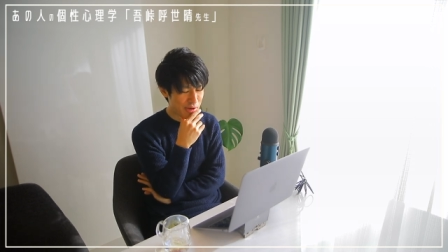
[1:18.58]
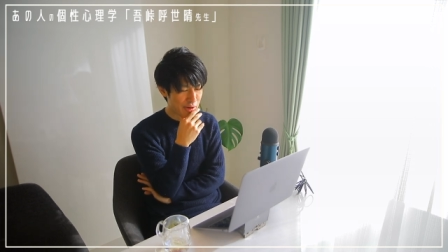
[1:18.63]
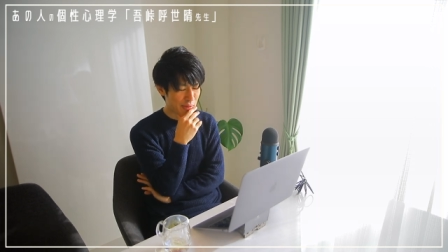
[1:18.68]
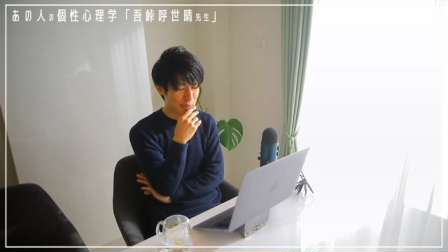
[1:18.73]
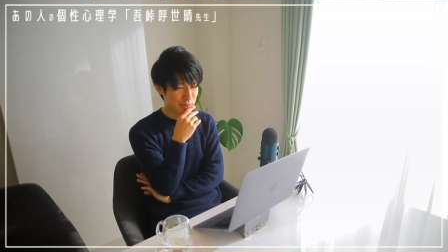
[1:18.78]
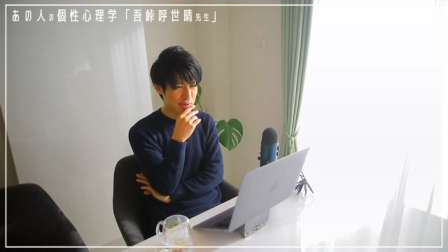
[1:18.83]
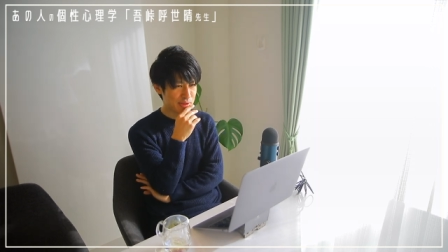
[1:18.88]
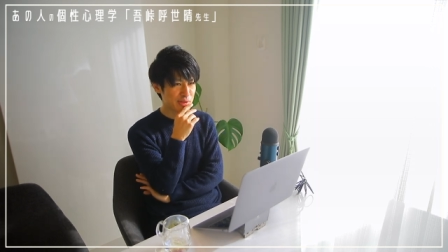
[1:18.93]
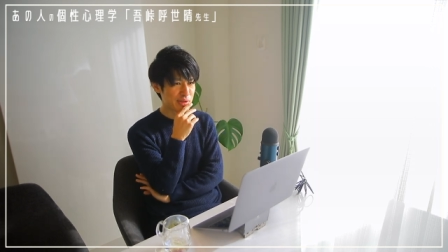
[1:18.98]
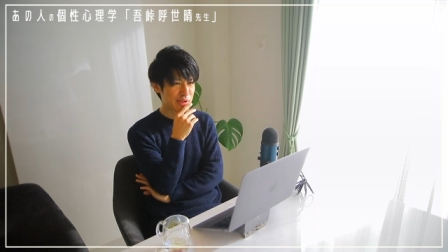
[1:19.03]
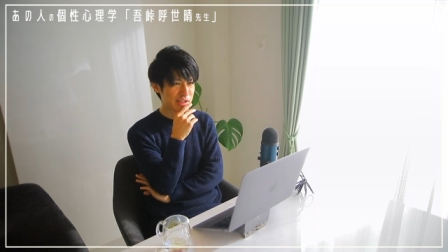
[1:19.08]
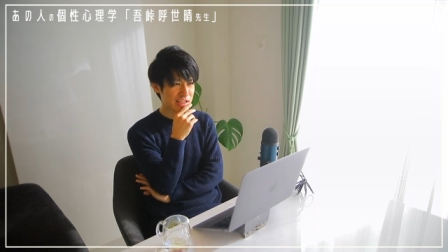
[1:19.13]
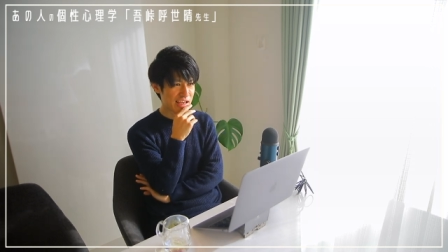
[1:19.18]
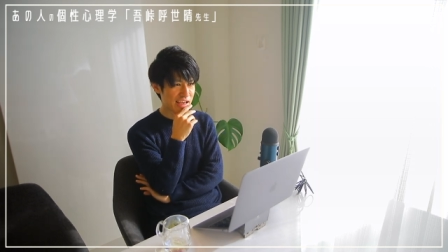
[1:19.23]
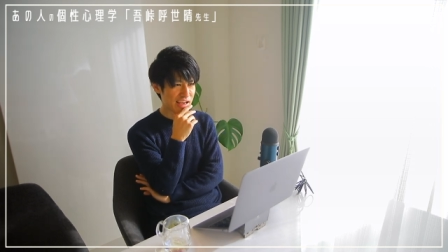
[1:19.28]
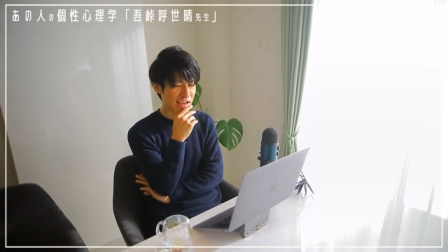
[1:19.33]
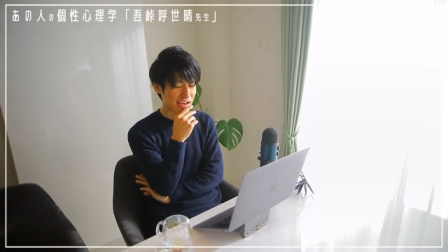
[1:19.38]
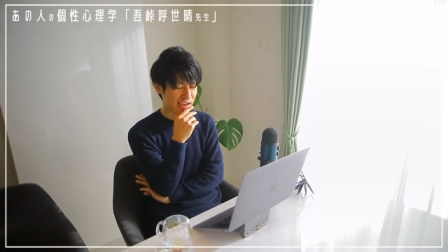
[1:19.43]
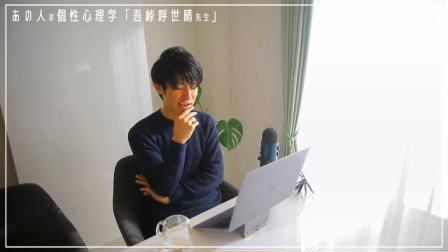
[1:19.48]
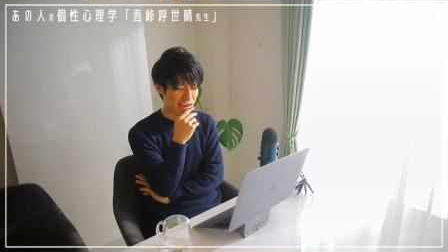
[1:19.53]
本当にね、
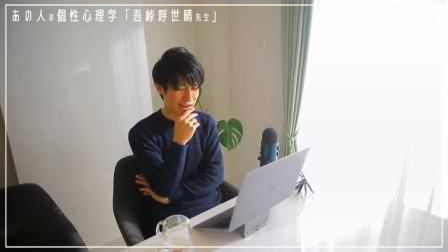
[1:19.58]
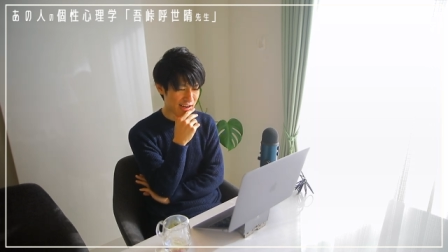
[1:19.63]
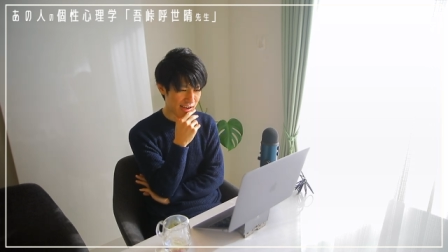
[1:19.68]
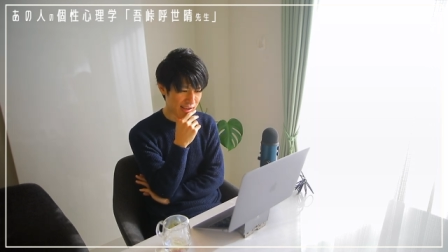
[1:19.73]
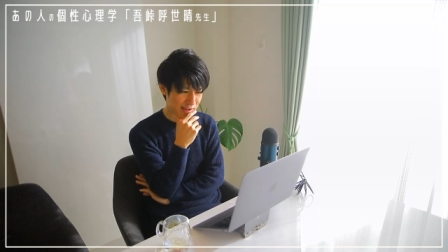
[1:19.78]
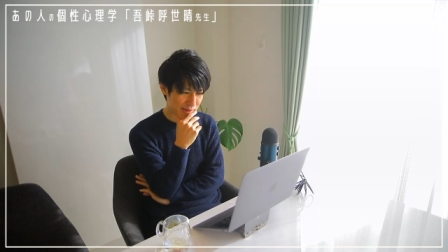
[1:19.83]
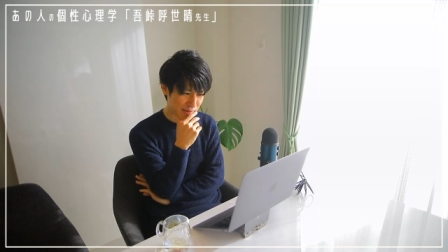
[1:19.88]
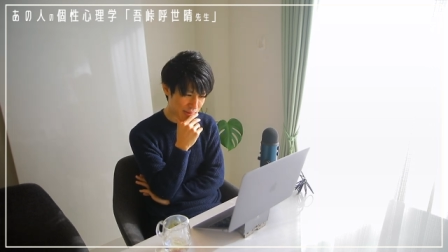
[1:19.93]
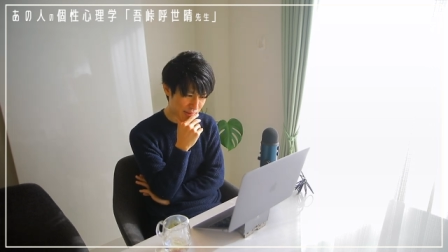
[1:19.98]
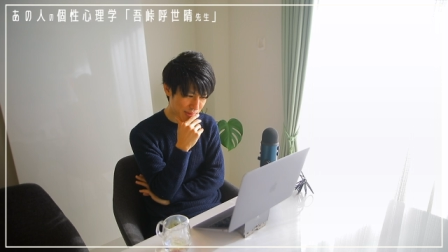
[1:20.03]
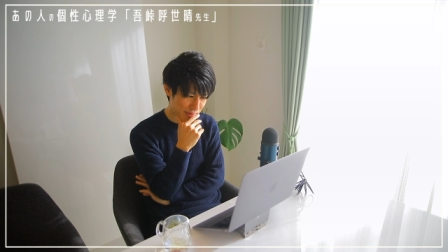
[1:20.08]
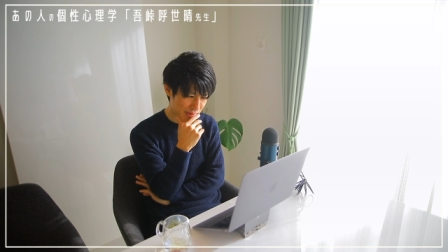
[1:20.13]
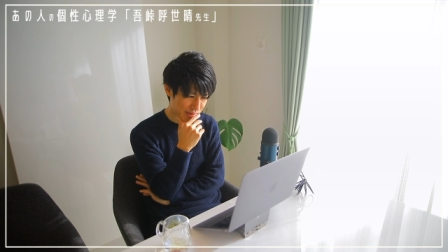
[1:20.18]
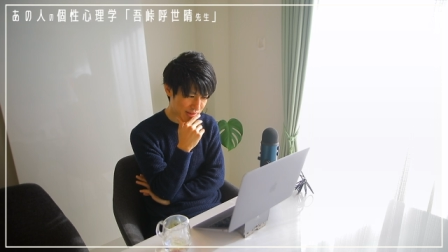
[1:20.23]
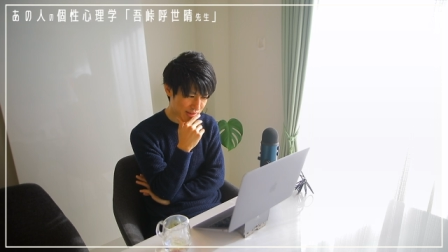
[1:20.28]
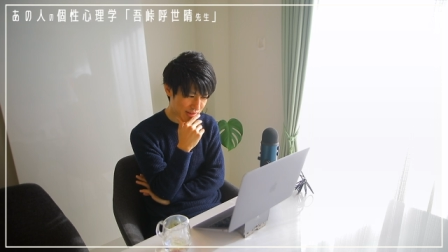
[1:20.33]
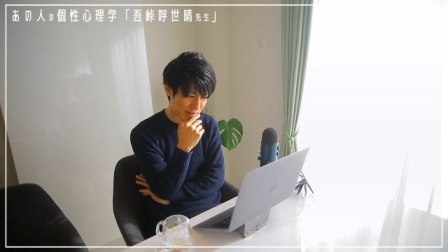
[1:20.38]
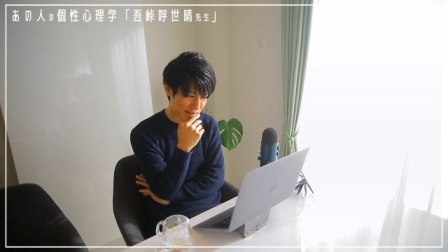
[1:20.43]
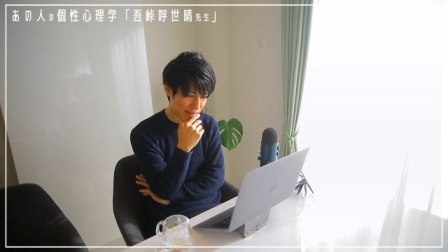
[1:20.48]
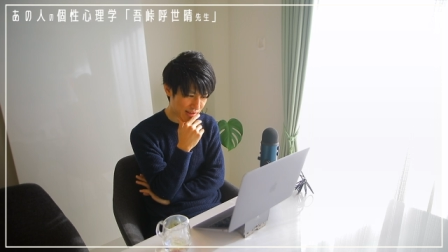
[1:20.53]
エ
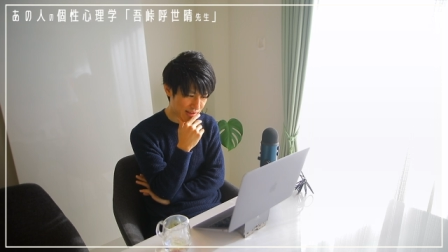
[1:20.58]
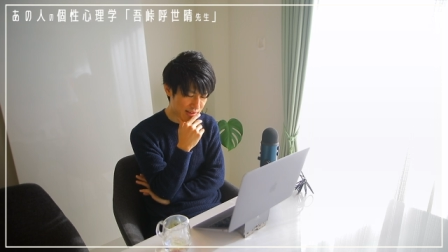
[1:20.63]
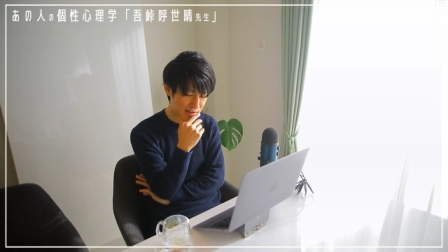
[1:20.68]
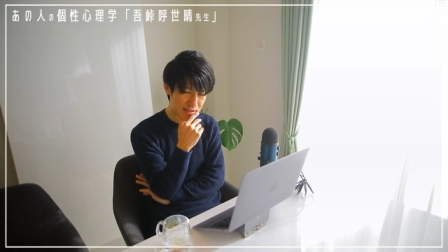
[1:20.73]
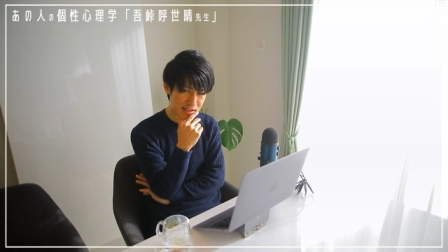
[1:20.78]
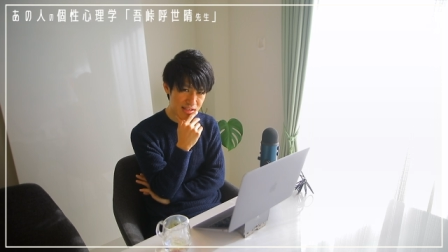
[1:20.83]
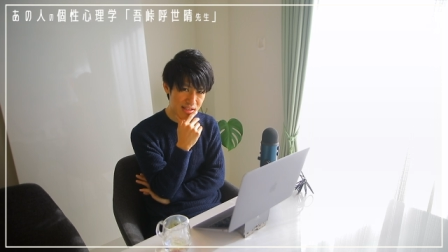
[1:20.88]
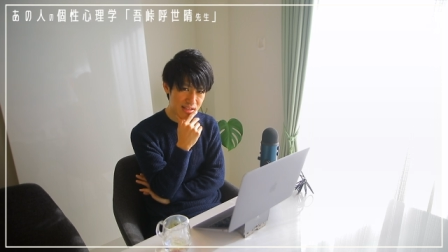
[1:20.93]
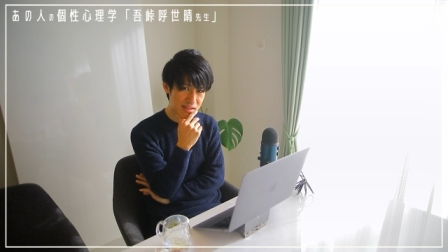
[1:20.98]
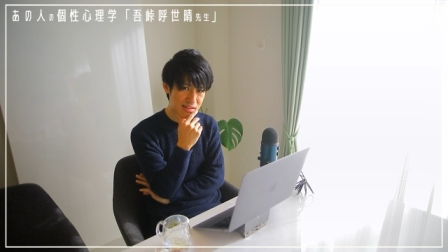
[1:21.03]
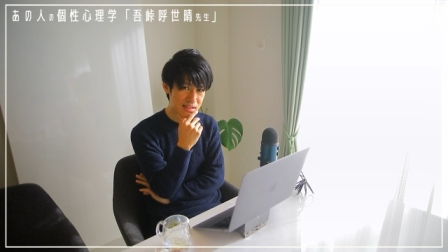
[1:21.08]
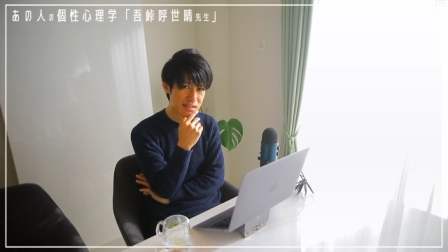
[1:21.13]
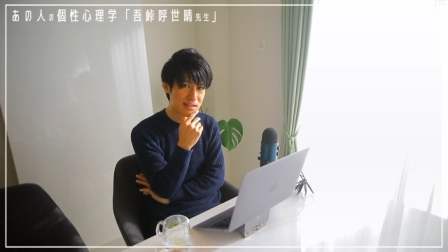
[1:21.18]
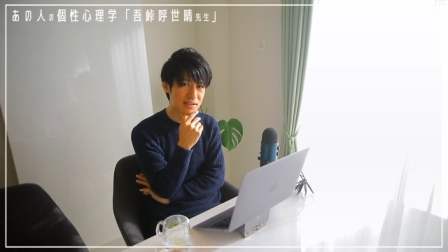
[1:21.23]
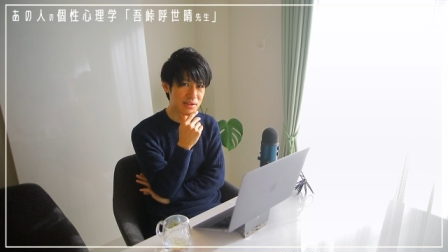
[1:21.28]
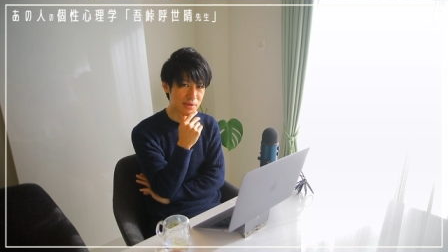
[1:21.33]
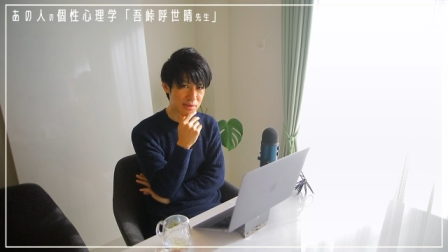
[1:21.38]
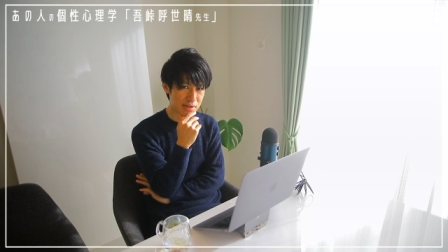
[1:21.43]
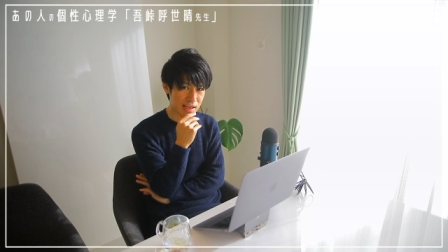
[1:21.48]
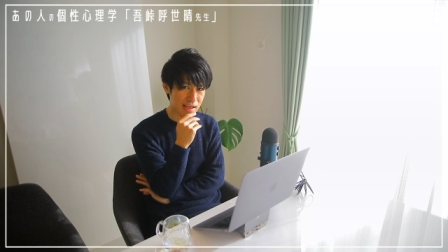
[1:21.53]
ンディングで
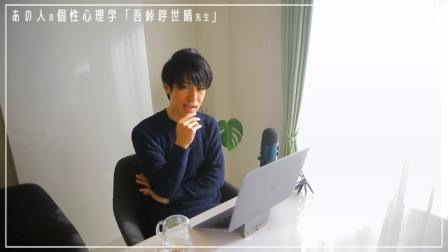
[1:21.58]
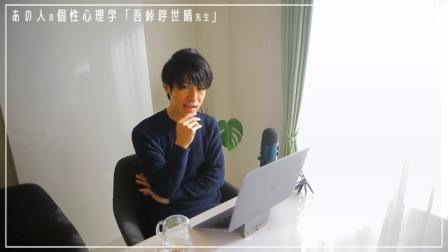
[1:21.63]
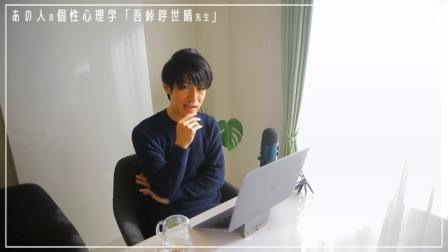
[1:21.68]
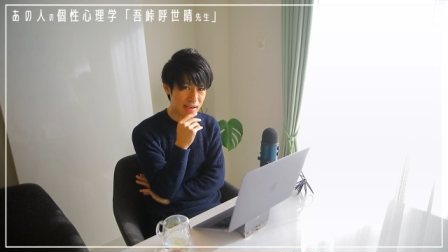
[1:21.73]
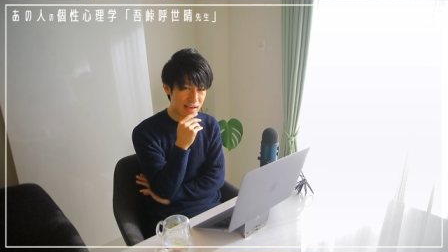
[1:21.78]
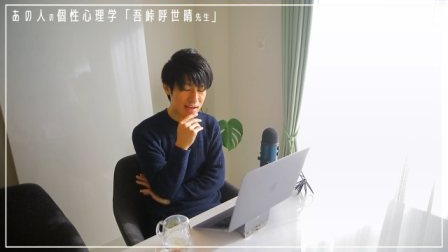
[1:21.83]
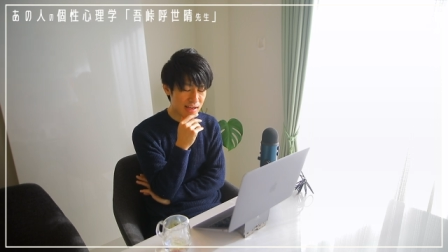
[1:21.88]
すよね。